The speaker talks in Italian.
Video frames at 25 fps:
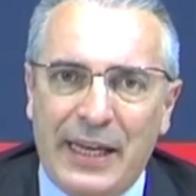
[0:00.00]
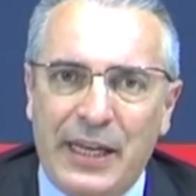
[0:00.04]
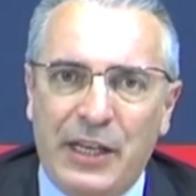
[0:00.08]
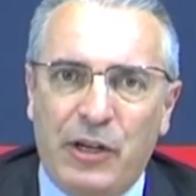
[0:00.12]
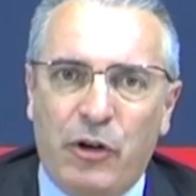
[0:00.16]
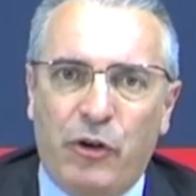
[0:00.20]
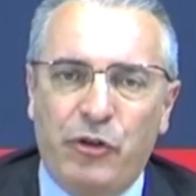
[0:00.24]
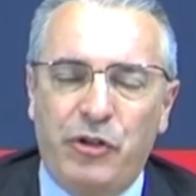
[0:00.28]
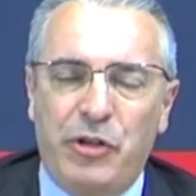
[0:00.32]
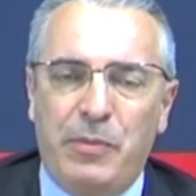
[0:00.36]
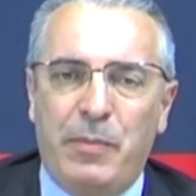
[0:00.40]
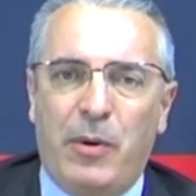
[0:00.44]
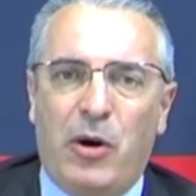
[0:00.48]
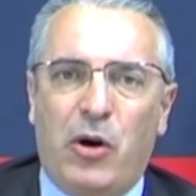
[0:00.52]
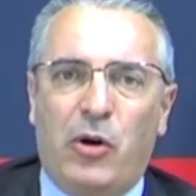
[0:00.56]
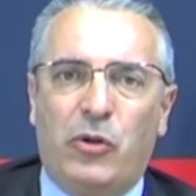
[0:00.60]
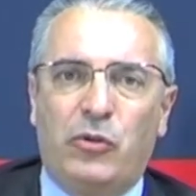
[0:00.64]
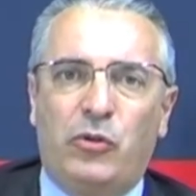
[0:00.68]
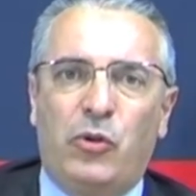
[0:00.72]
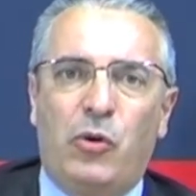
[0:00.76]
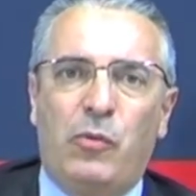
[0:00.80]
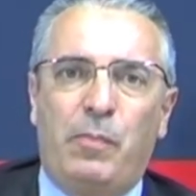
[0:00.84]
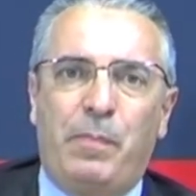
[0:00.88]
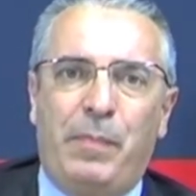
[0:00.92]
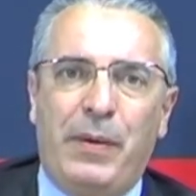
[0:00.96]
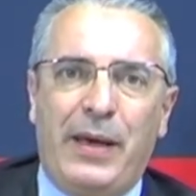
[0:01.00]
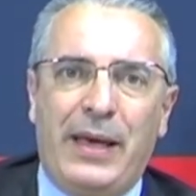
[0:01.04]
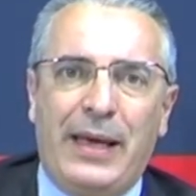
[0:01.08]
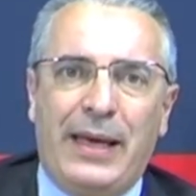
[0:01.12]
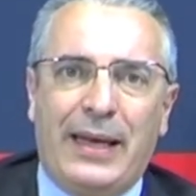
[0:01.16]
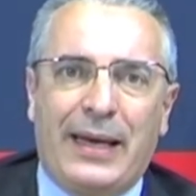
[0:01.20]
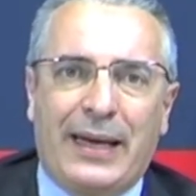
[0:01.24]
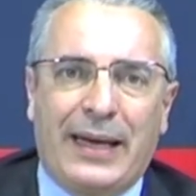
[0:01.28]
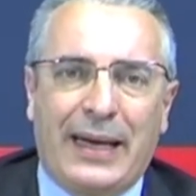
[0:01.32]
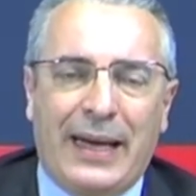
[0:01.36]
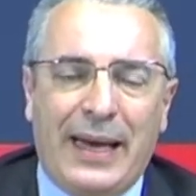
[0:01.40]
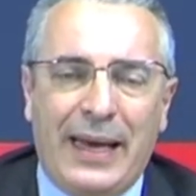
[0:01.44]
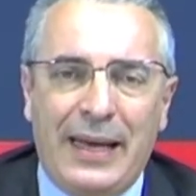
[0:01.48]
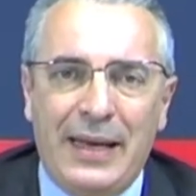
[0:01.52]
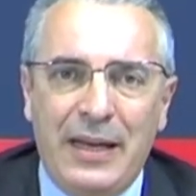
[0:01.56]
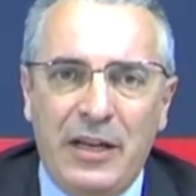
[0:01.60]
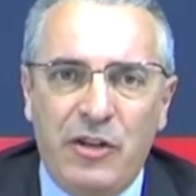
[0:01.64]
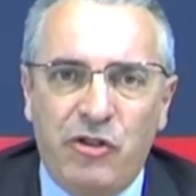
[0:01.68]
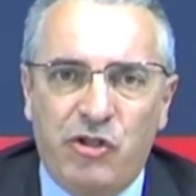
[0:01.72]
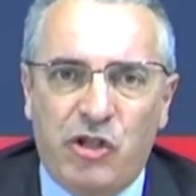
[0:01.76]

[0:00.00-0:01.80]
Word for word: in ogni modo per